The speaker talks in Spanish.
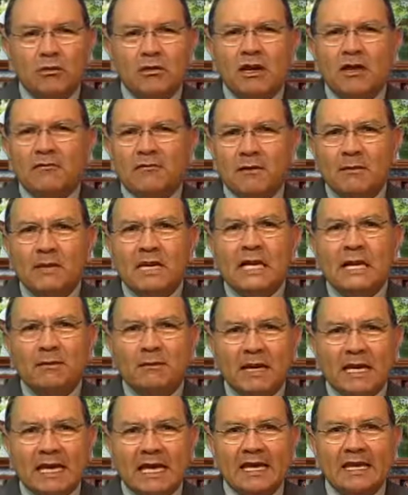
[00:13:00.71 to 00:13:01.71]
una familia
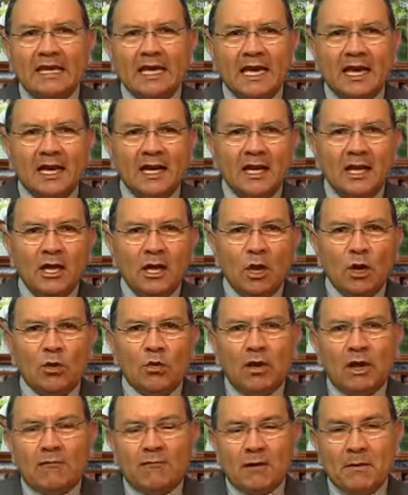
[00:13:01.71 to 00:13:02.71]
pequeña,
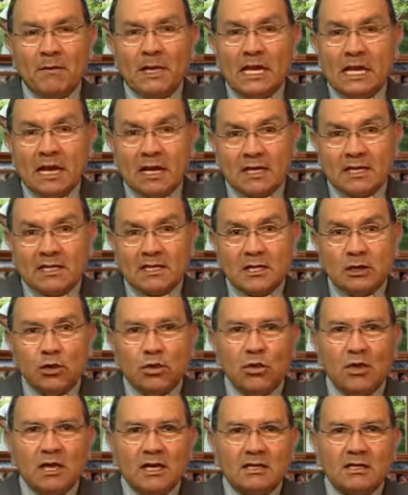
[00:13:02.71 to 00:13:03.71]
una familia que sin
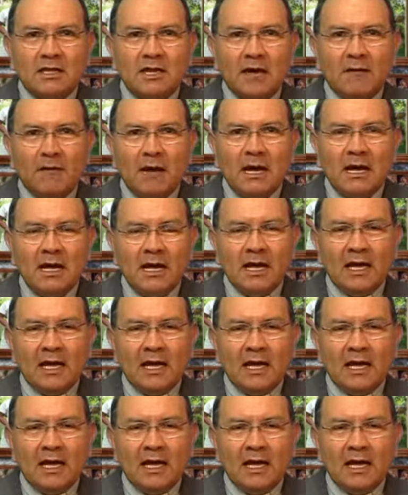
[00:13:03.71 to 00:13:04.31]
duda estaba